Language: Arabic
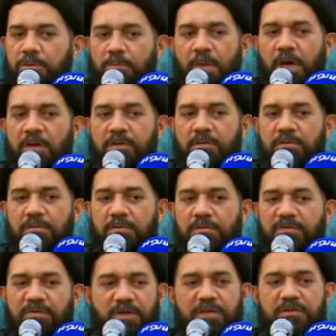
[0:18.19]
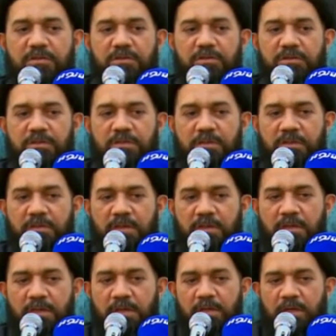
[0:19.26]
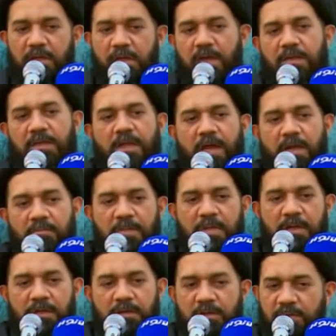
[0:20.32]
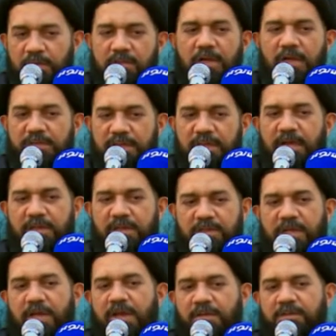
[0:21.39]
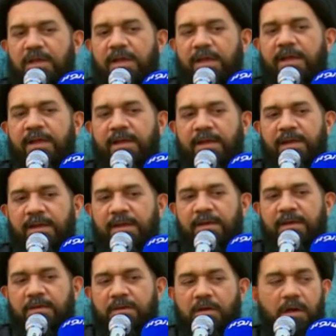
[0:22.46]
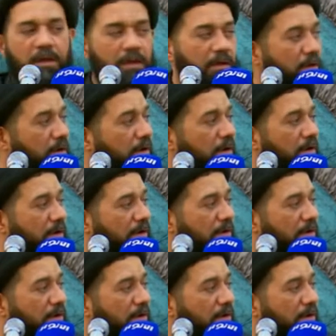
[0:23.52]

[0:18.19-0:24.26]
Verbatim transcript: ماكو فقدتك قالت له عمة كنت أصلي صلاة الليل الله